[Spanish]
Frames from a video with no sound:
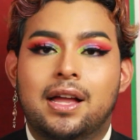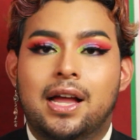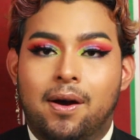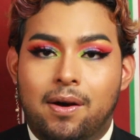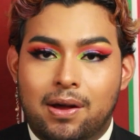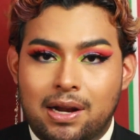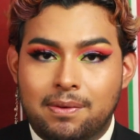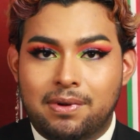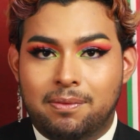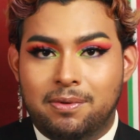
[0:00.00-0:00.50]

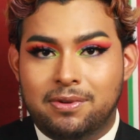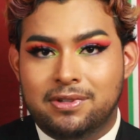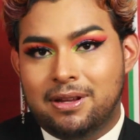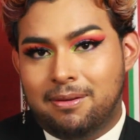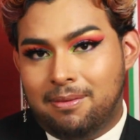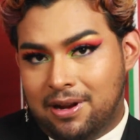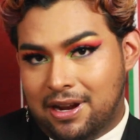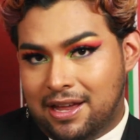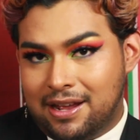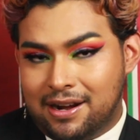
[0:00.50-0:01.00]
Ahora vamos a
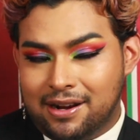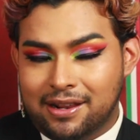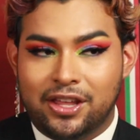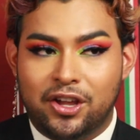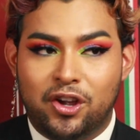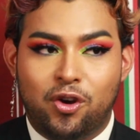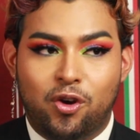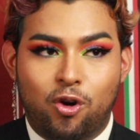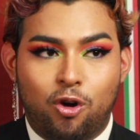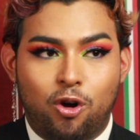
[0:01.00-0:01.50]
hablar de
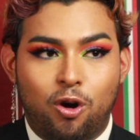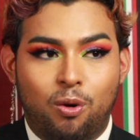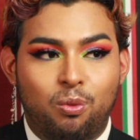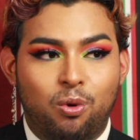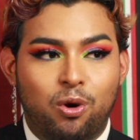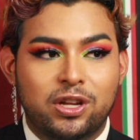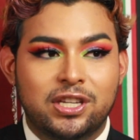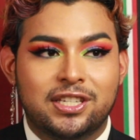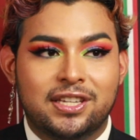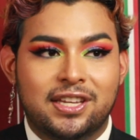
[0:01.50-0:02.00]

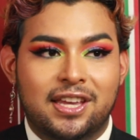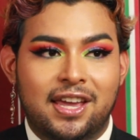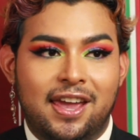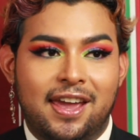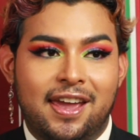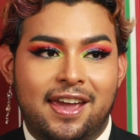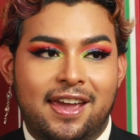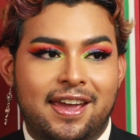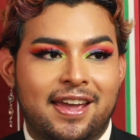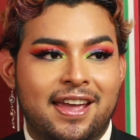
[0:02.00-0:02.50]
cómo es
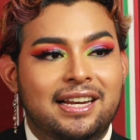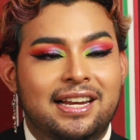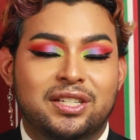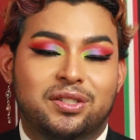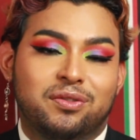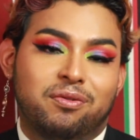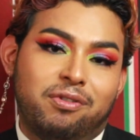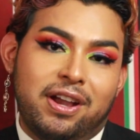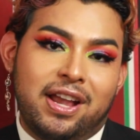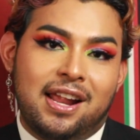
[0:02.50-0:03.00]
que
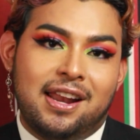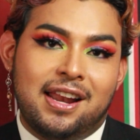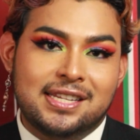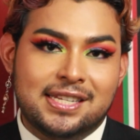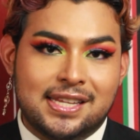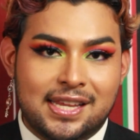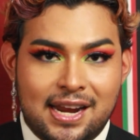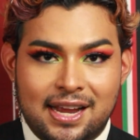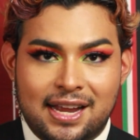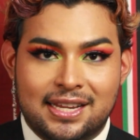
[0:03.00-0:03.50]
les fue a las
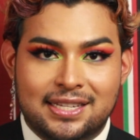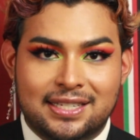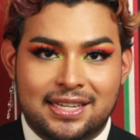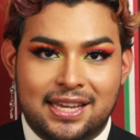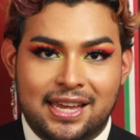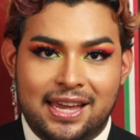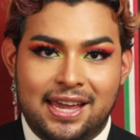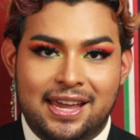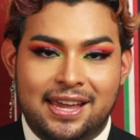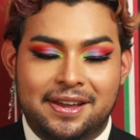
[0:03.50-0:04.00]
dragas
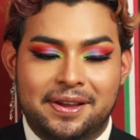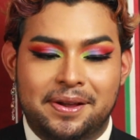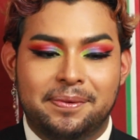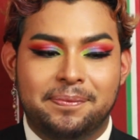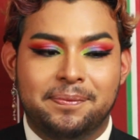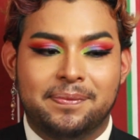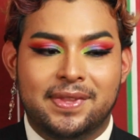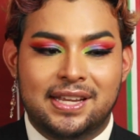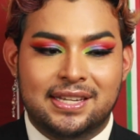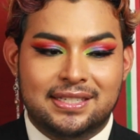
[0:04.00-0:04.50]

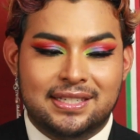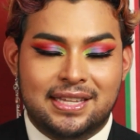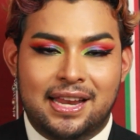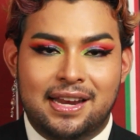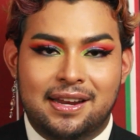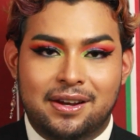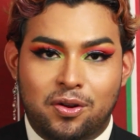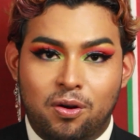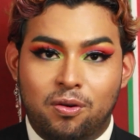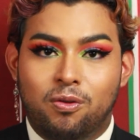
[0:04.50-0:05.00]
que
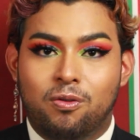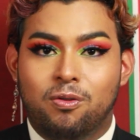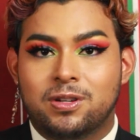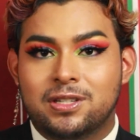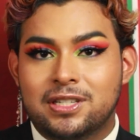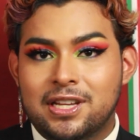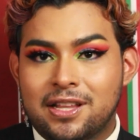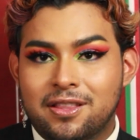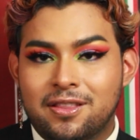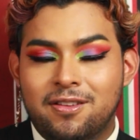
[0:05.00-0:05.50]
están
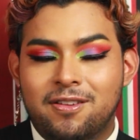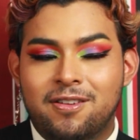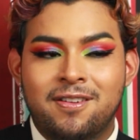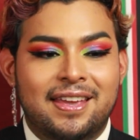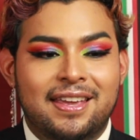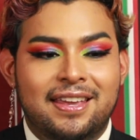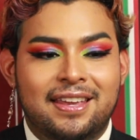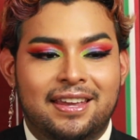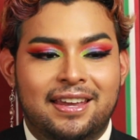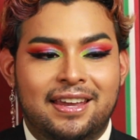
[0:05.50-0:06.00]
concursando
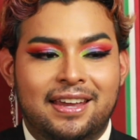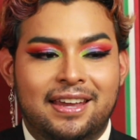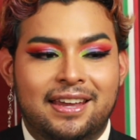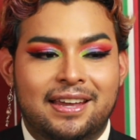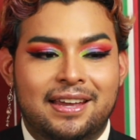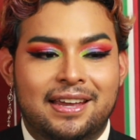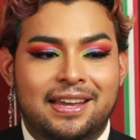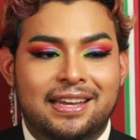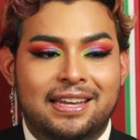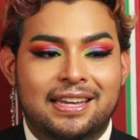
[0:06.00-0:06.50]

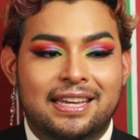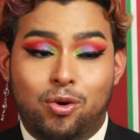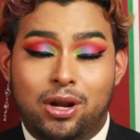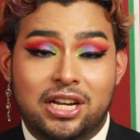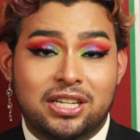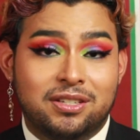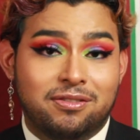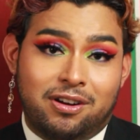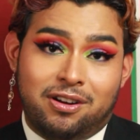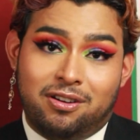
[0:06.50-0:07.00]
y
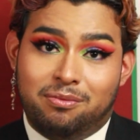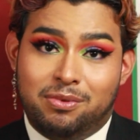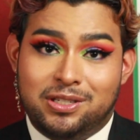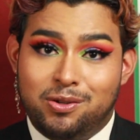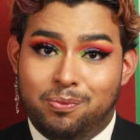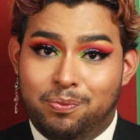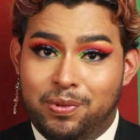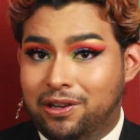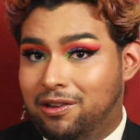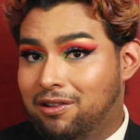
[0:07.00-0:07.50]
cuáles fueron mis
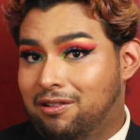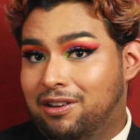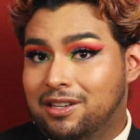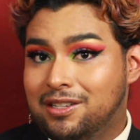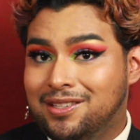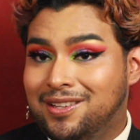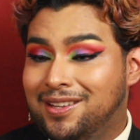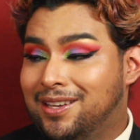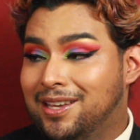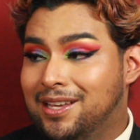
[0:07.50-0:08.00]

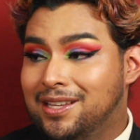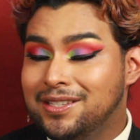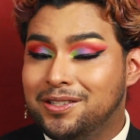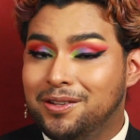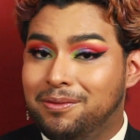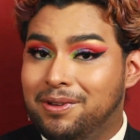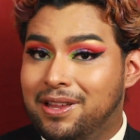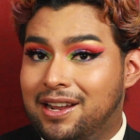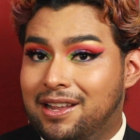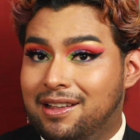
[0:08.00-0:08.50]
opiniones de quién se
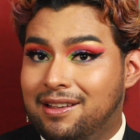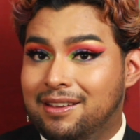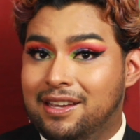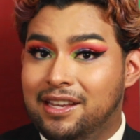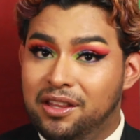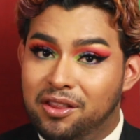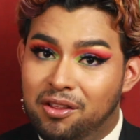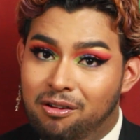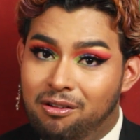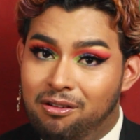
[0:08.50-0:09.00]
hubiera
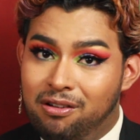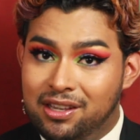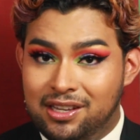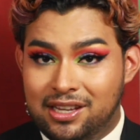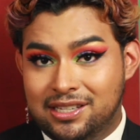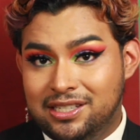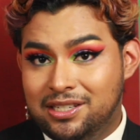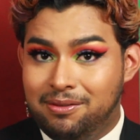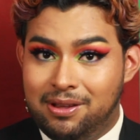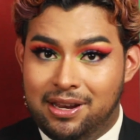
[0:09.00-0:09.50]
ido y
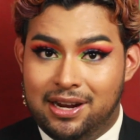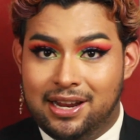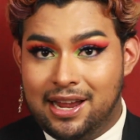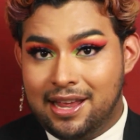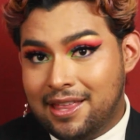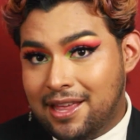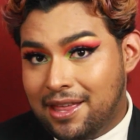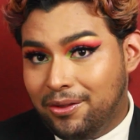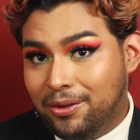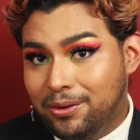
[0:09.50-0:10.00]
quién se hubiera
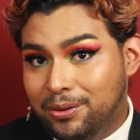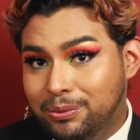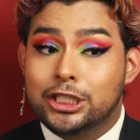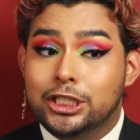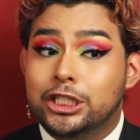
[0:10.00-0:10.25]
quedado.